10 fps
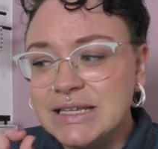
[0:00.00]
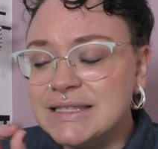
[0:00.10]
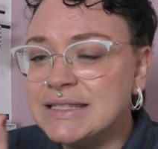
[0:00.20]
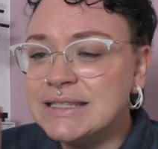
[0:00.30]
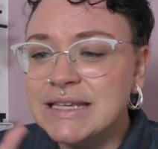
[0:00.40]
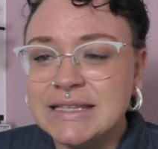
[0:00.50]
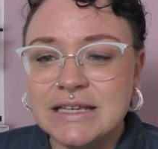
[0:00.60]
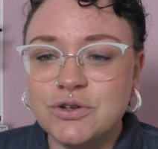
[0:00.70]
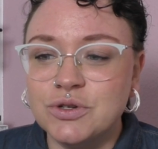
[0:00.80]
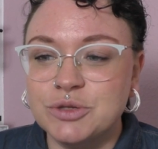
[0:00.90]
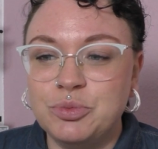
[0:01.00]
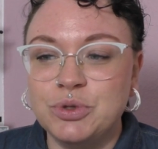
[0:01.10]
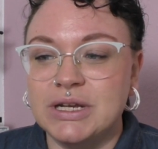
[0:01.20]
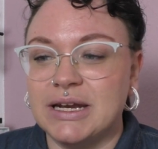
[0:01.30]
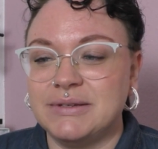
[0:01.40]
Es ist ein sehr, sehr dünnes
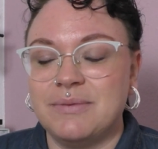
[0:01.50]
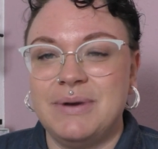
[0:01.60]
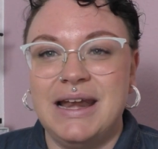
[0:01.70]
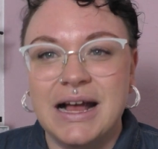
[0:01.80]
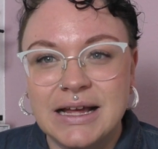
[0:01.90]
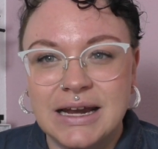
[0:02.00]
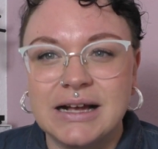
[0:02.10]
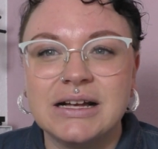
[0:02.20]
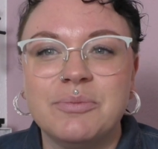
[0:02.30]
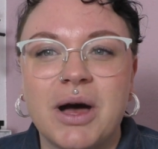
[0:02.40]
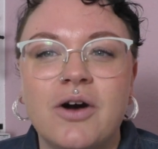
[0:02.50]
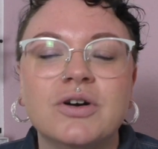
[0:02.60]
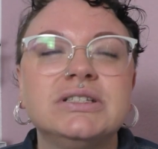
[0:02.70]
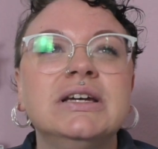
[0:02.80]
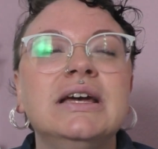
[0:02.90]
Büchlein, aber ich habe lange, lange
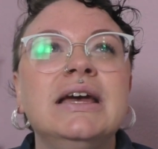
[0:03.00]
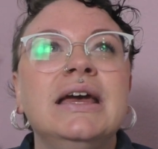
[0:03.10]
gebraucht,